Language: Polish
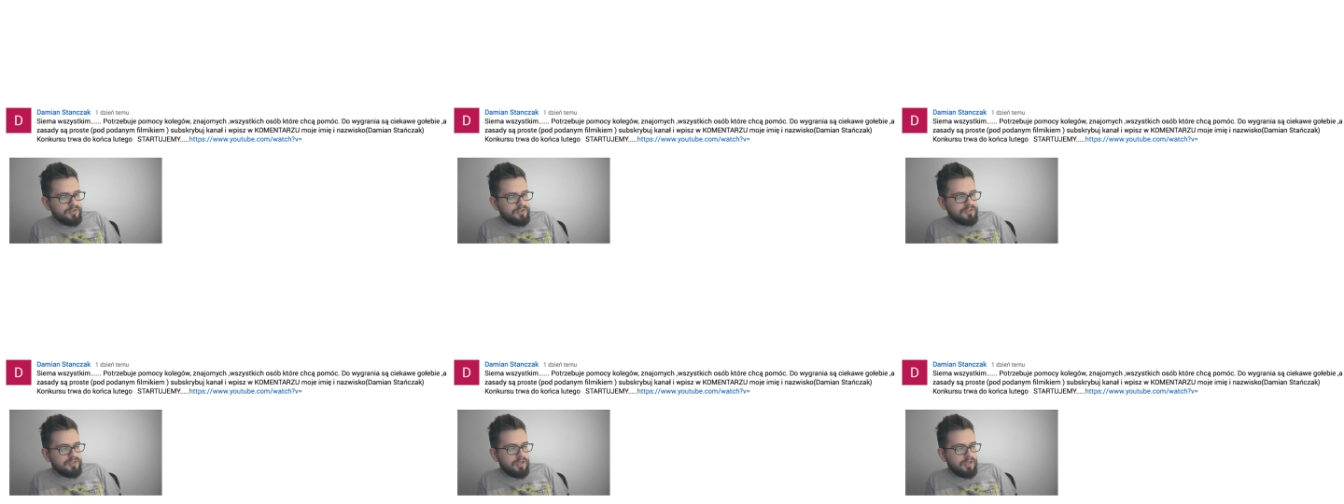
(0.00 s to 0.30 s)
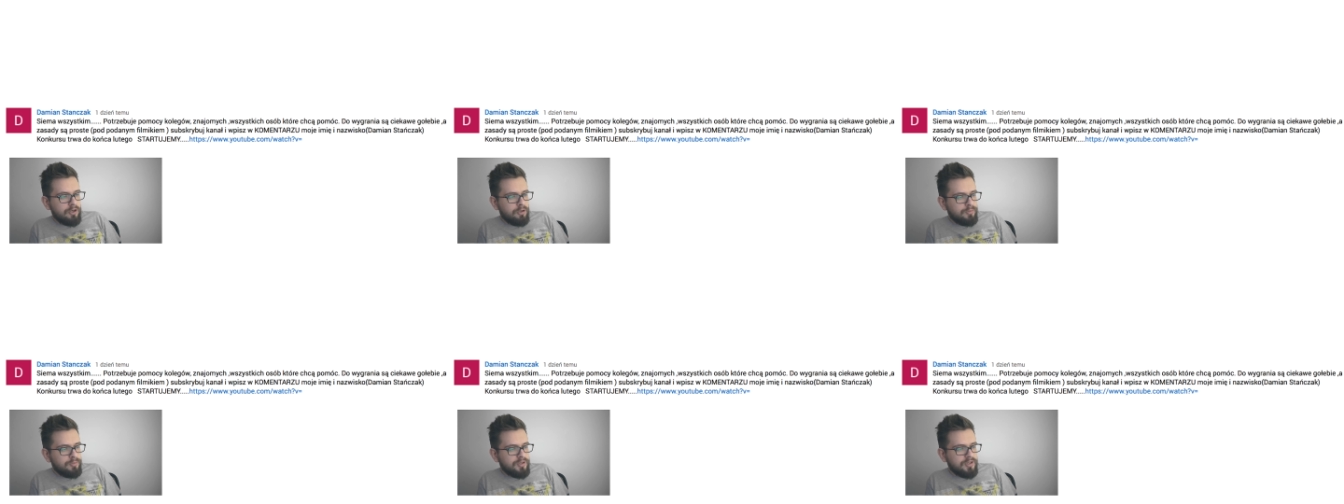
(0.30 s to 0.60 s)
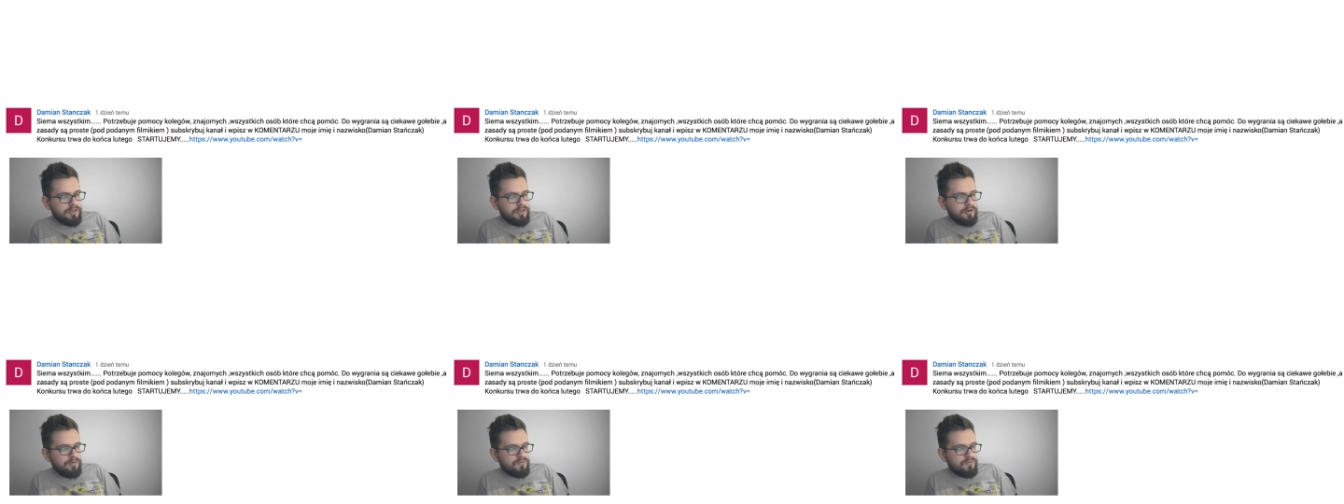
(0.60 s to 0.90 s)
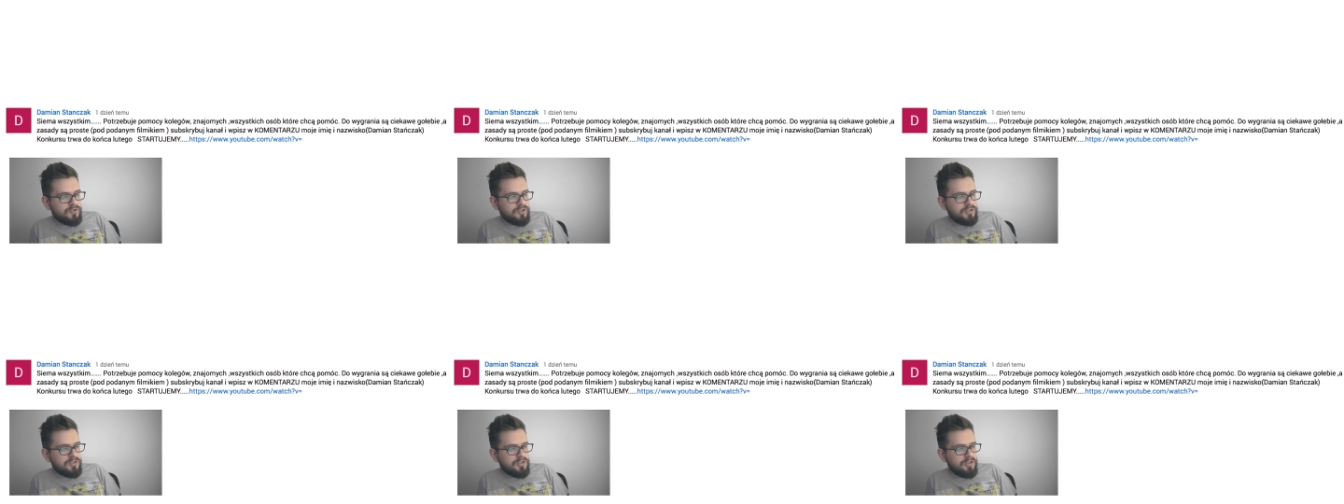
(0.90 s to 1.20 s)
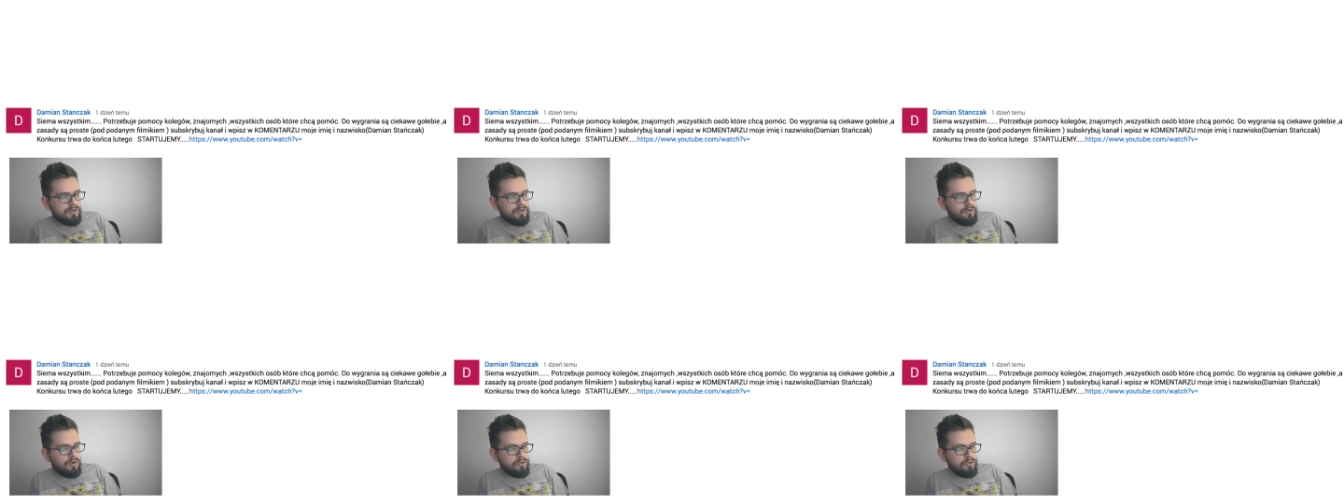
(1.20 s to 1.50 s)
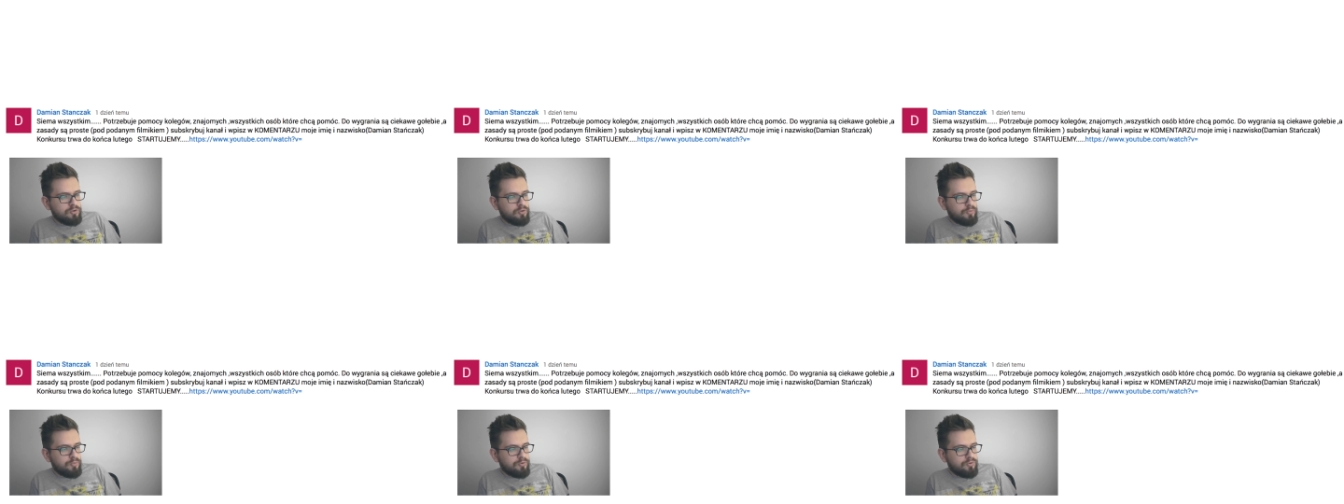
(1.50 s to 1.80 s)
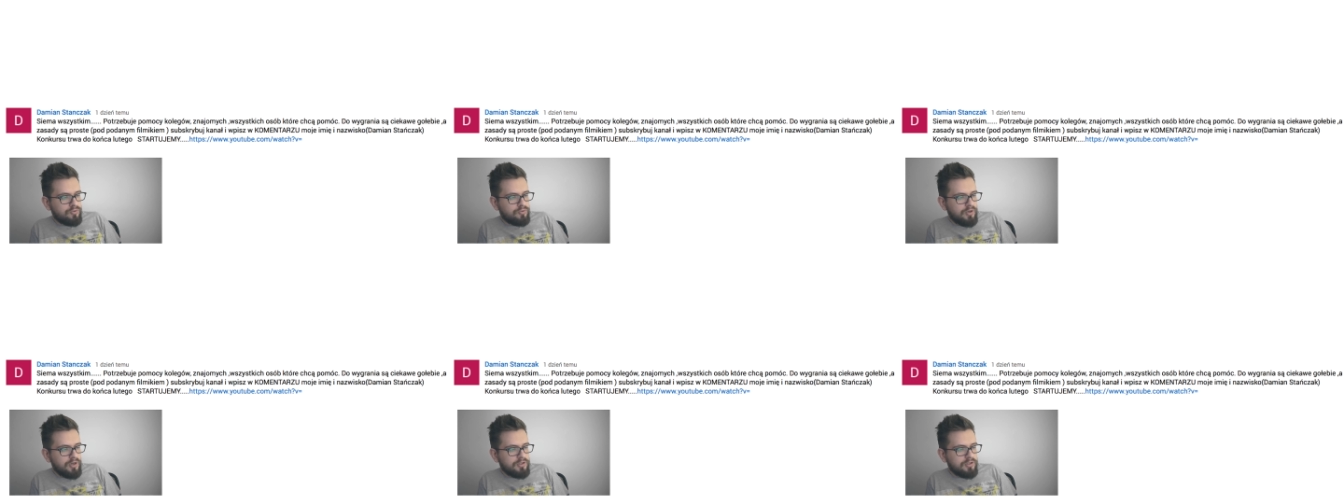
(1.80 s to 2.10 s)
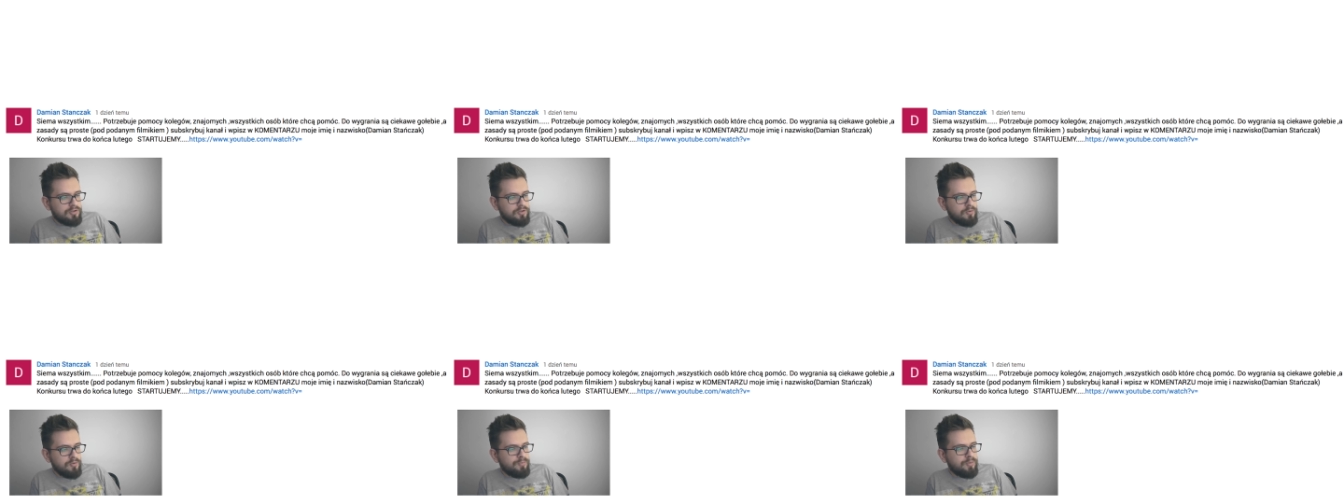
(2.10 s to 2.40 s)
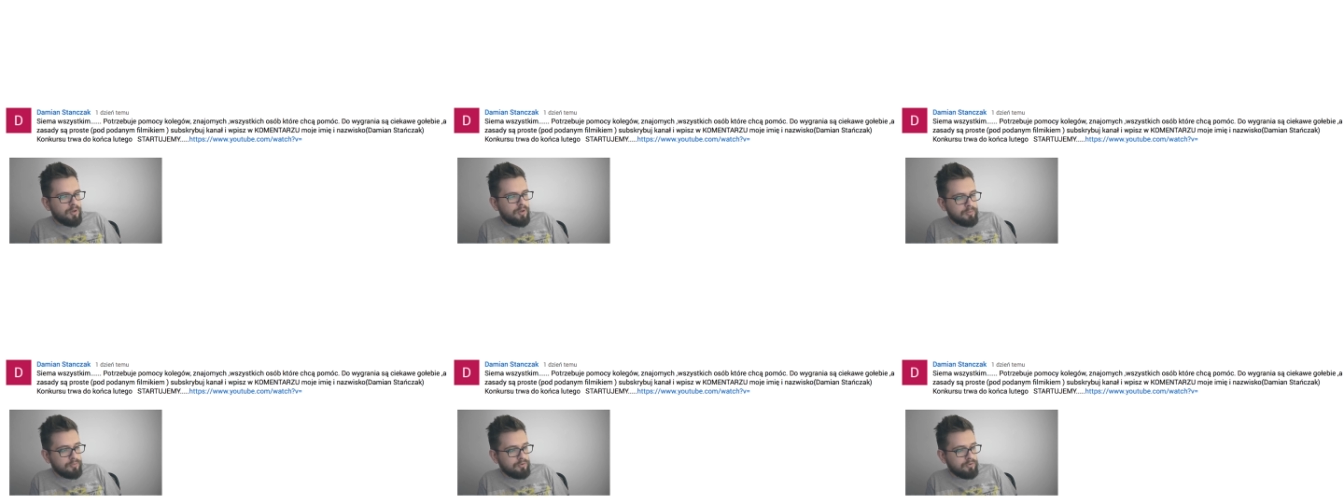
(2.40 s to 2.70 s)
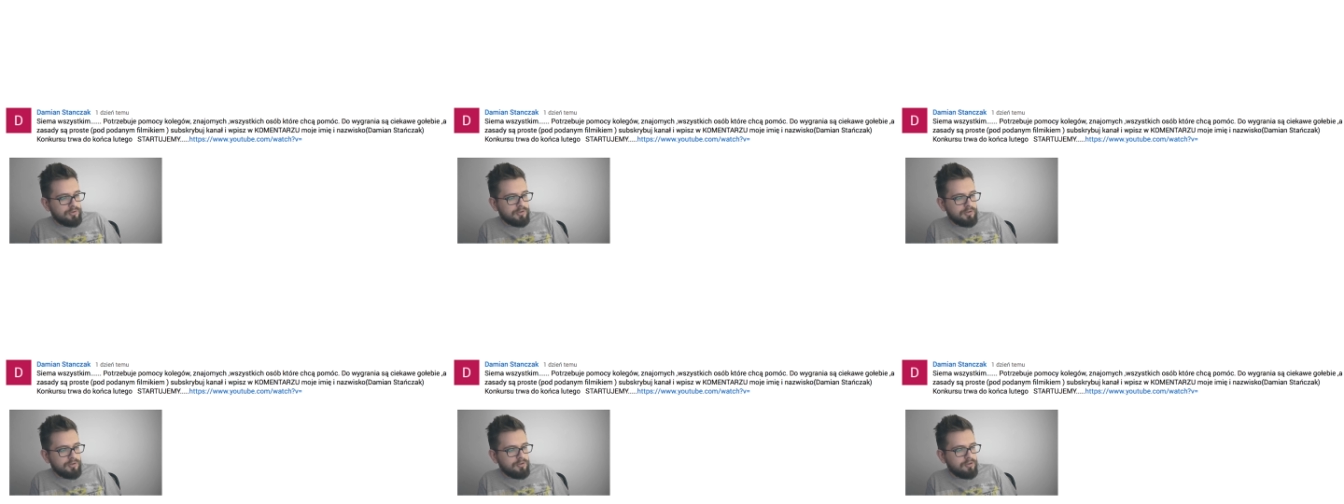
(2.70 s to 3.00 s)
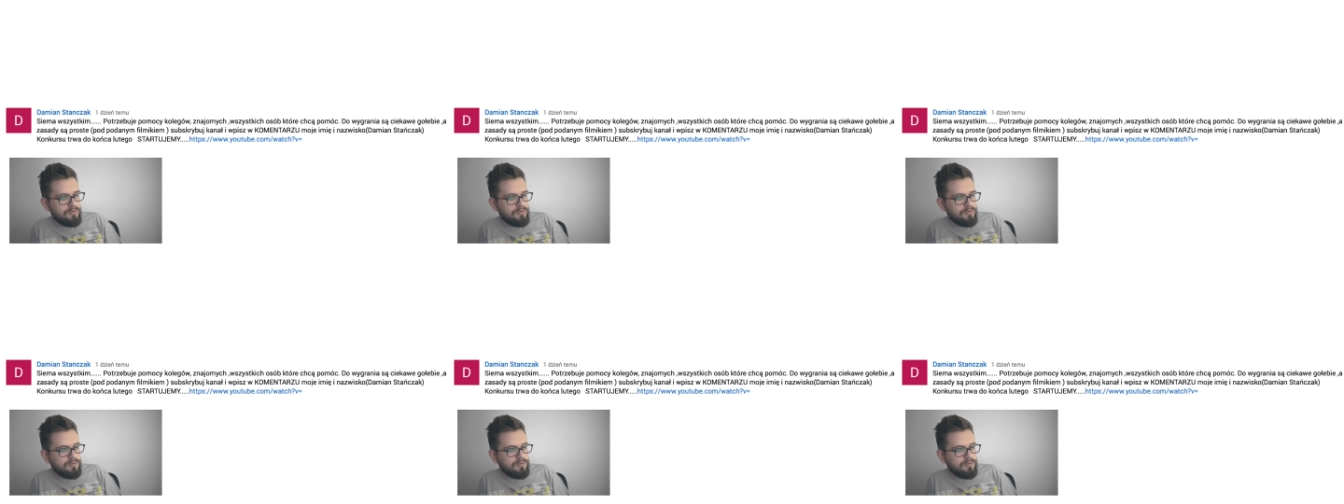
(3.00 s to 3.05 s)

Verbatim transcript: znajomych, wszystkich osób, które chcą pomóc.